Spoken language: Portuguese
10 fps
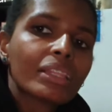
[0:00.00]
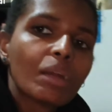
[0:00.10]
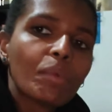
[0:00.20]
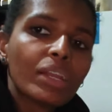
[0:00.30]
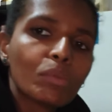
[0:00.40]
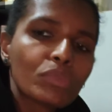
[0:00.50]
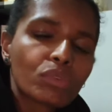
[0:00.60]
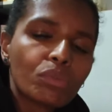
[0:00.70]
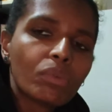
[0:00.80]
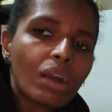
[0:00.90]

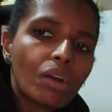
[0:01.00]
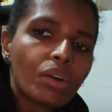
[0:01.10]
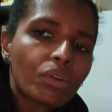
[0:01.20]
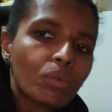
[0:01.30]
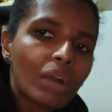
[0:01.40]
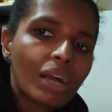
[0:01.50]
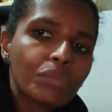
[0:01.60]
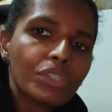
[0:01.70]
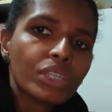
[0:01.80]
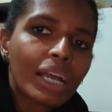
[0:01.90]
Trabalhamos com, com
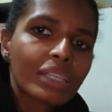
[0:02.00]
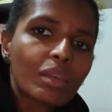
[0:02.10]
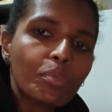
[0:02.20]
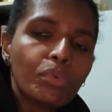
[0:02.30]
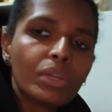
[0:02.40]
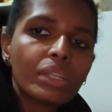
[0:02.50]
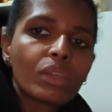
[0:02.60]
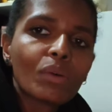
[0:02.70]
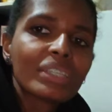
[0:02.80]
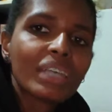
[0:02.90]
aves de raça pura,
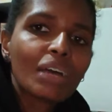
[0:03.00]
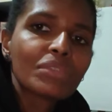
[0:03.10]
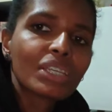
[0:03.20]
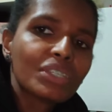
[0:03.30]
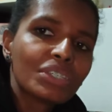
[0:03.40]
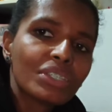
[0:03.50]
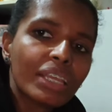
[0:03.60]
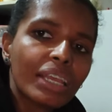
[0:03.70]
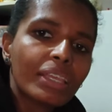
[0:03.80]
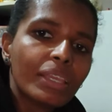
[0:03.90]
então as aves que a gente
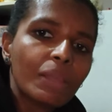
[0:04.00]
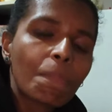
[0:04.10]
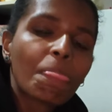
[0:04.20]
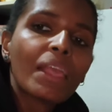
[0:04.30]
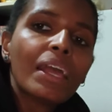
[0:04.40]
tem aqui